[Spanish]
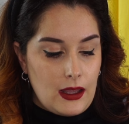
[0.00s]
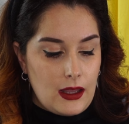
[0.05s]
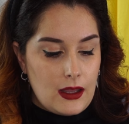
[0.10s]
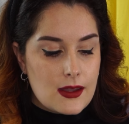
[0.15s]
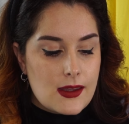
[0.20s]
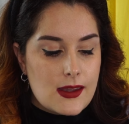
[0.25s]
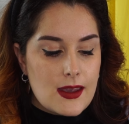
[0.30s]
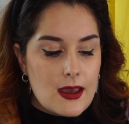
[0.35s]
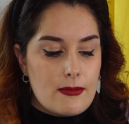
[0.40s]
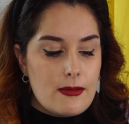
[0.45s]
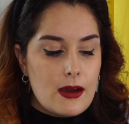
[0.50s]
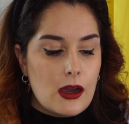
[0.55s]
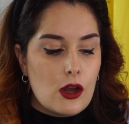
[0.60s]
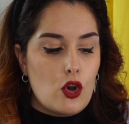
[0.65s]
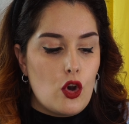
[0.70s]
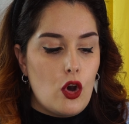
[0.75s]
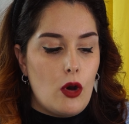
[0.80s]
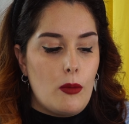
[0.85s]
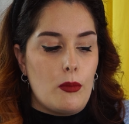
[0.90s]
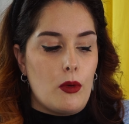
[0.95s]
y
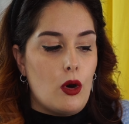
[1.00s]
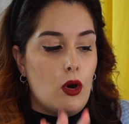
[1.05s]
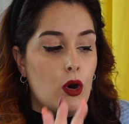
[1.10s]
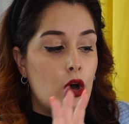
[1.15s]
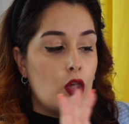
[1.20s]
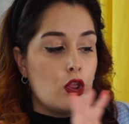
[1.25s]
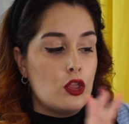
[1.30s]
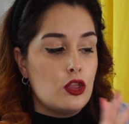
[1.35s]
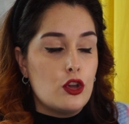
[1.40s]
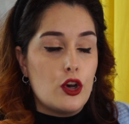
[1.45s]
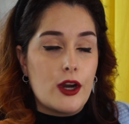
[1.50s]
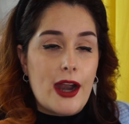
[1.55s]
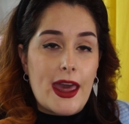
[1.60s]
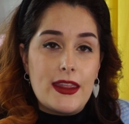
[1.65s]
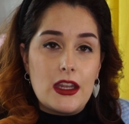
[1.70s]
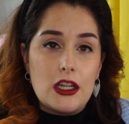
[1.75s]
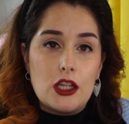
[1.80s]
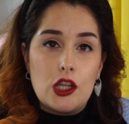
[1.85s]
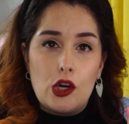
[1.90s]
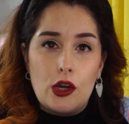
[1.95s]
lleva como
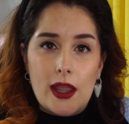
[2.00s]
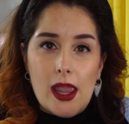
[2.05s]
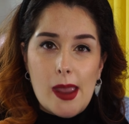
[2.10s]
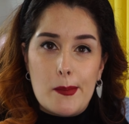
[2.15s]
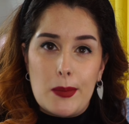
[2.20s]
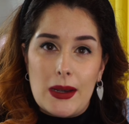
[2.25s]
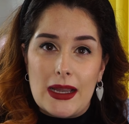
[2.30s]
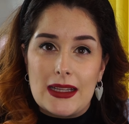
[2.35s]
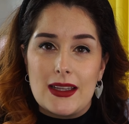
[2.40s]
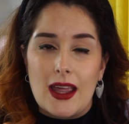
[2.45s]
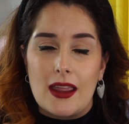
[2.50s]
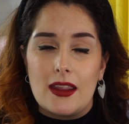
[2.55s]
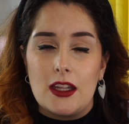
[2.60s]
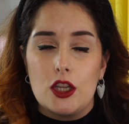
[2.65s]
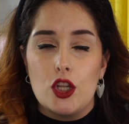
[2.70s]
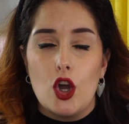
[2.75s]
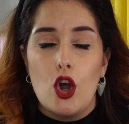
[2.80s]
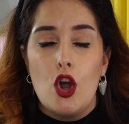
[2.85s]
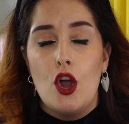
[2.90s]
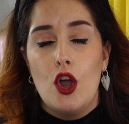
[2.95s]
doradito y
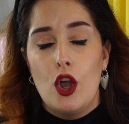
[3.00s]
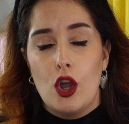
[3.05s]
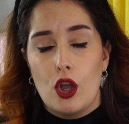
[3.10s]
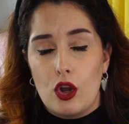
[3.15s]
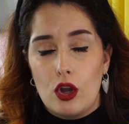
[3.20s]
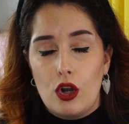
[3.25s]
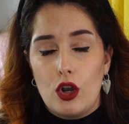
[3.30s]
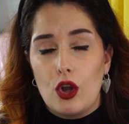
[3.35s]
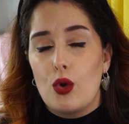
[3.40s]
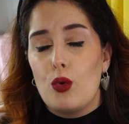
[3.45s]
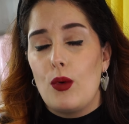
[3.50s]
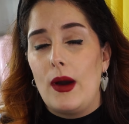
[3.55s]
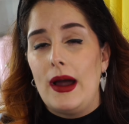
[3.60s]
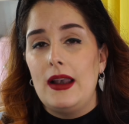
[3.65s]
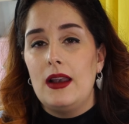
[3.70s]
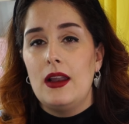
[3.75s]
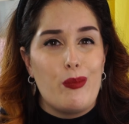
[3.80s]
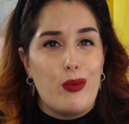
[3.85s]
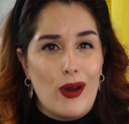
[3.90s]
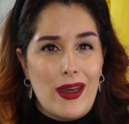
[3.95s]
platadito, con lo
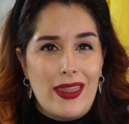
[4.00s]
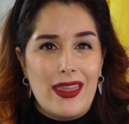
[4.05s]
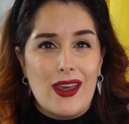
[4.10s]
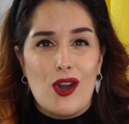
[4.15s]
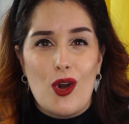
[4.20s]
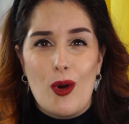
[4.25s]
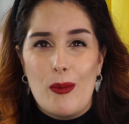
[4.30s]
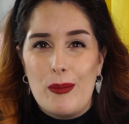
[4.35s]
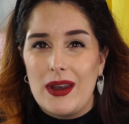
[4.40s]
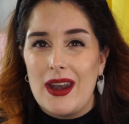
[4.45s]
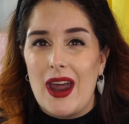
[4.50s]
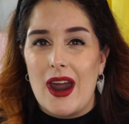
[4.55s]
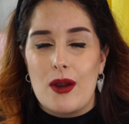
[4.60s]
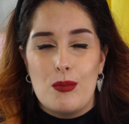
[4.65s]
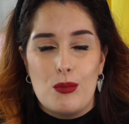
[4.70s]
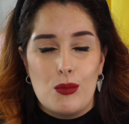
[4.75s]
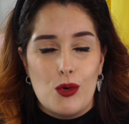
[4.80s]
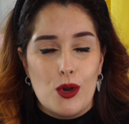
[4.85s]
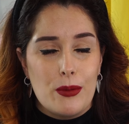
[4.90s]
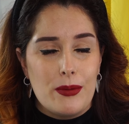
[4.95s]
cual puede
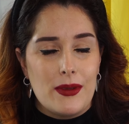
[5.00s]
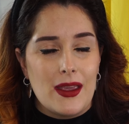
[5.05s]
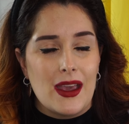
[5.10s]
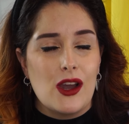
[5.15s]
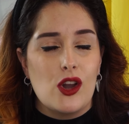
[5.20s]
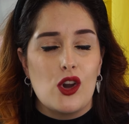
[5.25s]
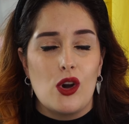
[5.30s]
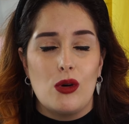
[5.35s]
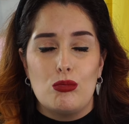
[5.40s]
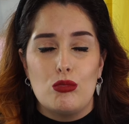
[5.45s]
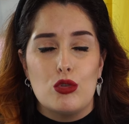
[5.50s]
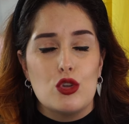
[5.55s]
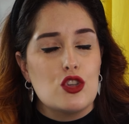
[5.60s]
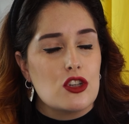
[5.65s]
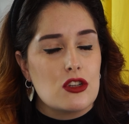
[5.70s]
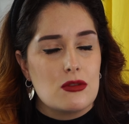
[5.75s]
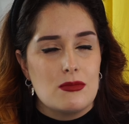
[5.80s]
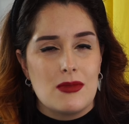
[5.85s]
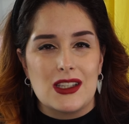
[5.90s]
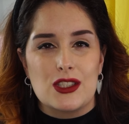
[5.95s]
combinar muy bien con
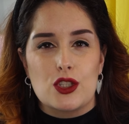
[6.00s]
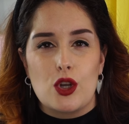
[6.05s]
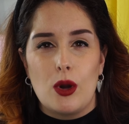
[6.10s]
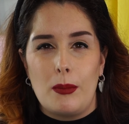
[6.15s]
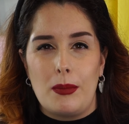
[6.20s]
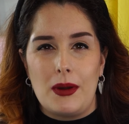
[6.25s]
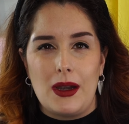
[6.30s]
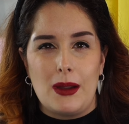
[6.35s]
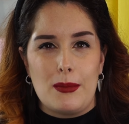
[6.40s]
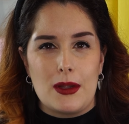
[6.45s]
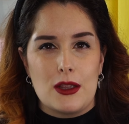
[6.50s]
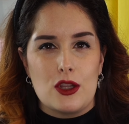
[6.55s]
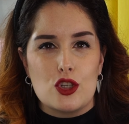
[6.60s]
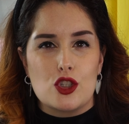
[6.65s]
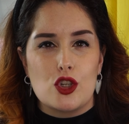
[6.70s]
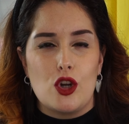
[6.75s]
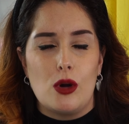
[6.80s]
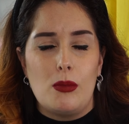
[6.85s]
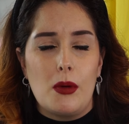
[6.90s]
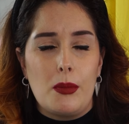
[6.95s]
muchos más
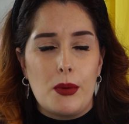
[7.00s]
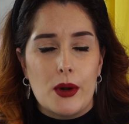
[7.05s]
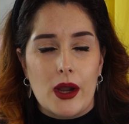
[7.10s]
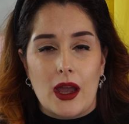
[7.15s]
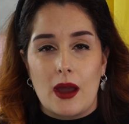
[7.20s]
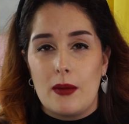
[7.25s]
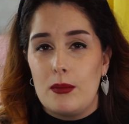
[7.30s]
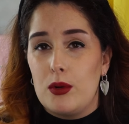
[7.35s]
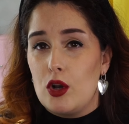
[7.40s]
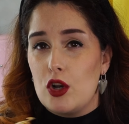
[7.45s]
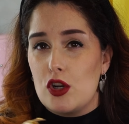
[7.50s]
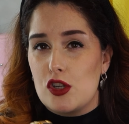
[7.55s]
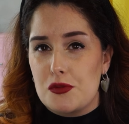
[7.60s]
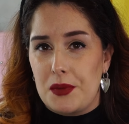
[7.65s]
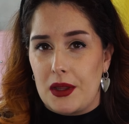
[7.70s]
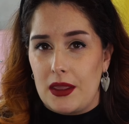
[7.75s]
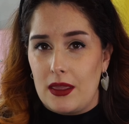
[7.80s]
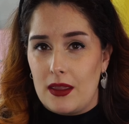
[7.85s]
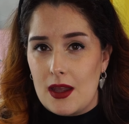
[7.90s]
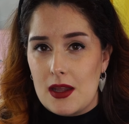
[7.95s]
complementos, como por ejemplo los
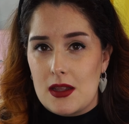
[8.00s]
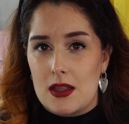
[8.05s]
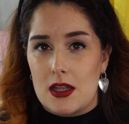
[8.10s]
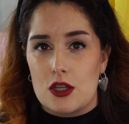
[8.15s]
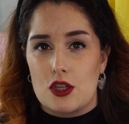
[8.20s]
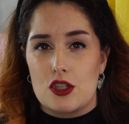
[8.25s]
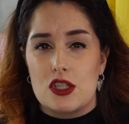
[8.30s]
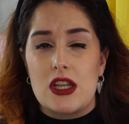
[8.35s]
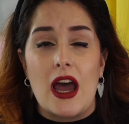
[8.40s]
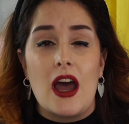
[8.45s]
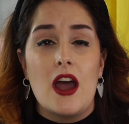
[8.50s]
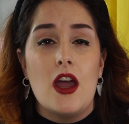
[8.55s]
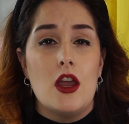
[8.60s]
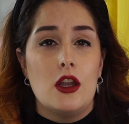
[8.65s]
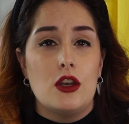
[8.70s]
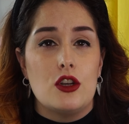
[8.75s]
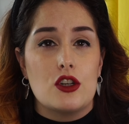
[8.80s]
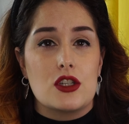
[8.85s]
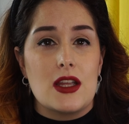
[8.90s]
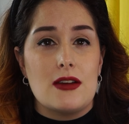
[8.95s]
pendientes, o sea,
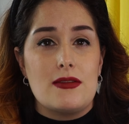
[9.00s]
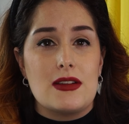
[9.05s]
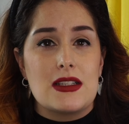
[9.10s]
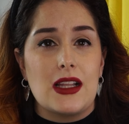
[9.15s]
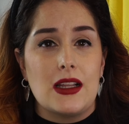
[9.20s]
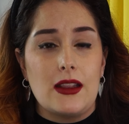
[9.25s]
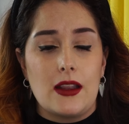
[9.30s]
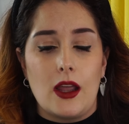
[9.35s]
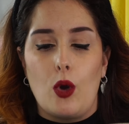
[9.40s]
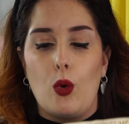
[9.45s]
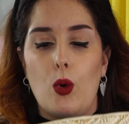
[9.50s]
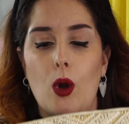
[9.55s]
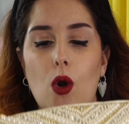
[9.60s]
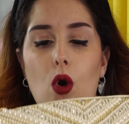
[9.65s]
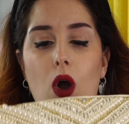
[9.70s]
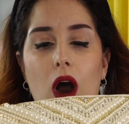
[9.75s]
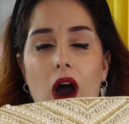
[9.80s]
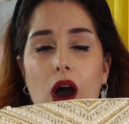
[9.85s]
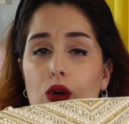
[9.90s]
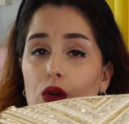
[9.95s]
nos da bastante
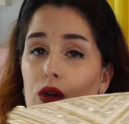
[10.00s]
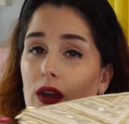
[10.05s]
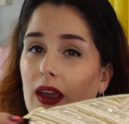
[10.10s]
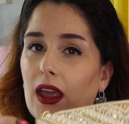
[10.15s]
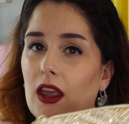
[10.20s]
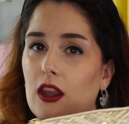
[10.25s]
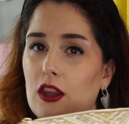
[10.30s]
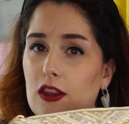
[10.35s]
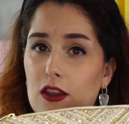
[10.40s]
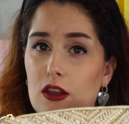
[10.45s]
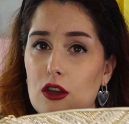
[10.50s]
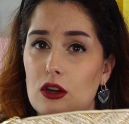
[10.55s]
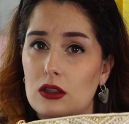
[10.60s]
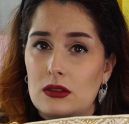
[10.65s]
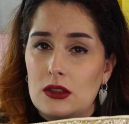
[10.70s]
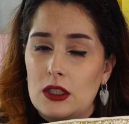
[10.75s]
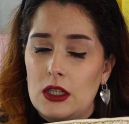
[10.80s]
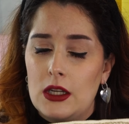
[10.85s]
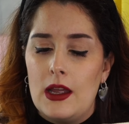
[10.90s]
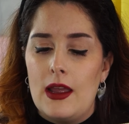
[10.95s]
juego, aunque
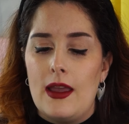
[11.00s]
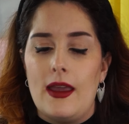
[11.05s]
yo